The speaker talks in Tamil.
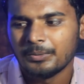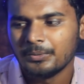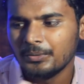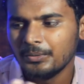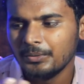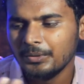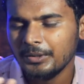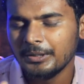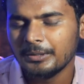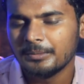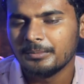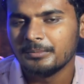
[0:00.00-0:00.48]

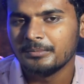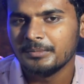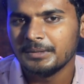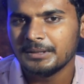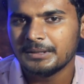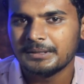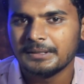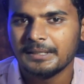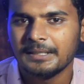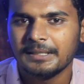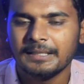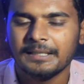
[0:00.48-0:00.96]
ஊழியம்
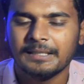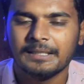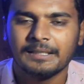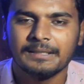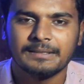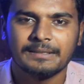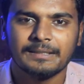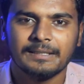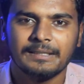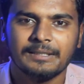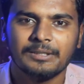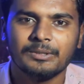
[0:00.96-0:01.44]

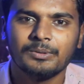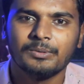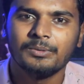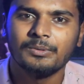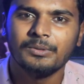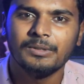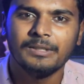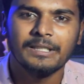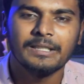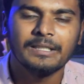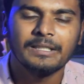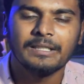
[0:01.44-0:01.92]
மிஷினரிகள் செய்த
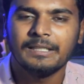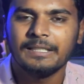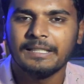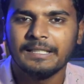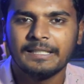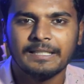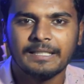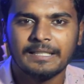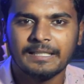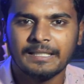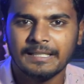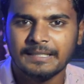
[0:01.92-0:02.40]
ஊழியங்கள்
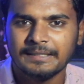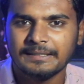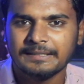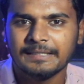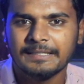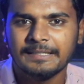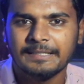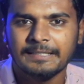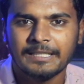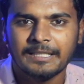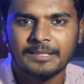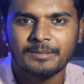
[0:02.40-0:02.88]
என்னன்னே
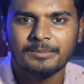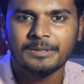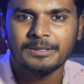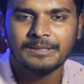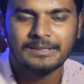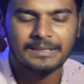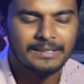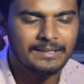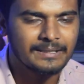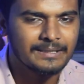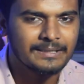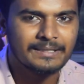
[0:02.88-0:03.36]

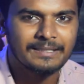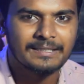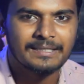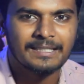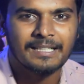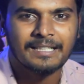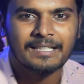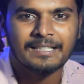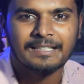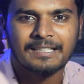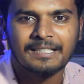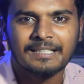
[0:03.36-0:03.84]
தெரியாமல்
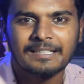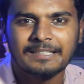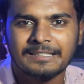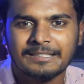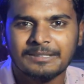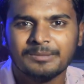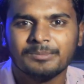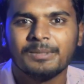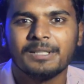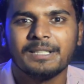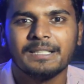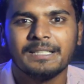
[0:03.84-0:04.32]
செய்கிறதுனால தான்
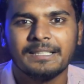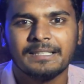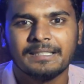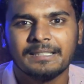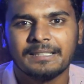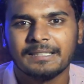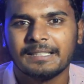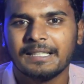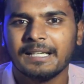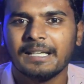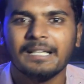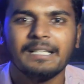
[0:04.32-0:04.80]
இது மாதிரி
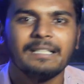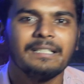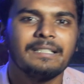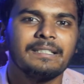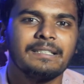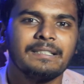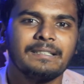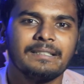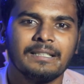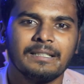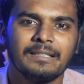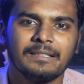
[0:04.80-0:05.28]
கேலி
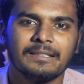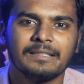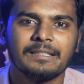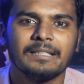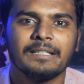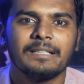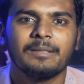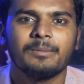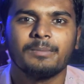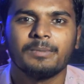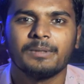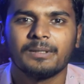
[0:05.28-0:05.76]

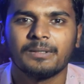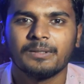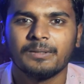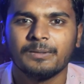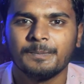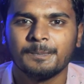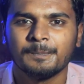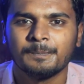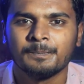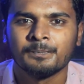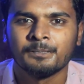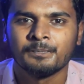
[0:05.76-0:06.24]
கிண்டலுக்கு என்ன
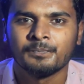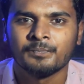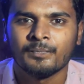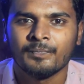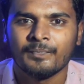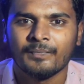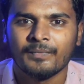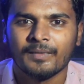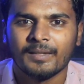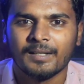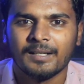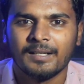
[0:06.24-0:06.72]
பண்ணுறோம்
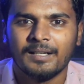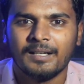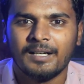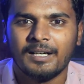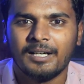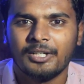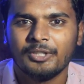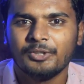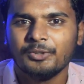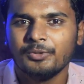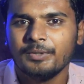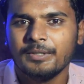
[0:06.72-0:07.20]

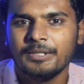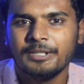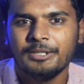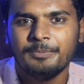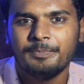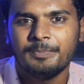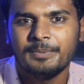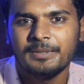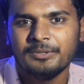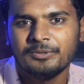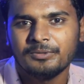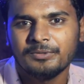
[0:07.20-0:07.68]

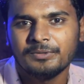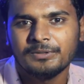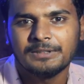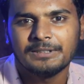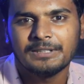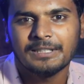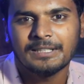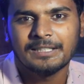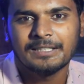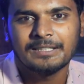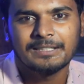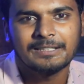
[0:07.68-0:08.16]
அருவறுப்பின்
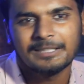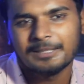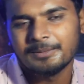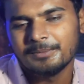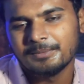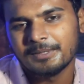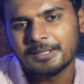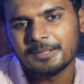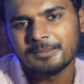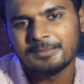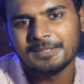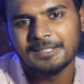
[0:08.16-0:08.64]

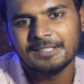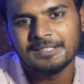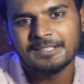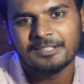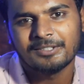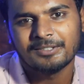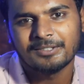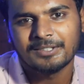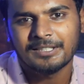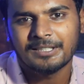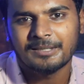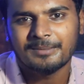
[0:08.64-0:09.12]
உச்சகட்டம் அப்படின்னு
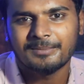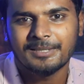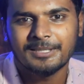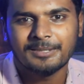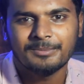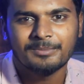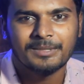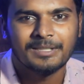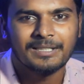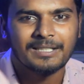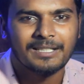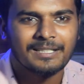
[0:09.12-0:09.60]
அவர்
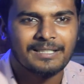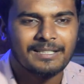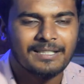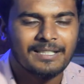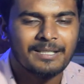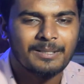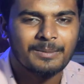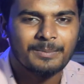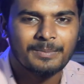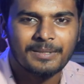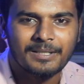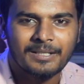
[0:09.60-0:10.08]
கமெண்ட்
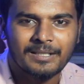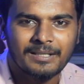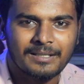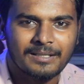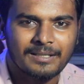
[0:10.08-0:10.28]
பண்ணுறாருன்னா அப்போ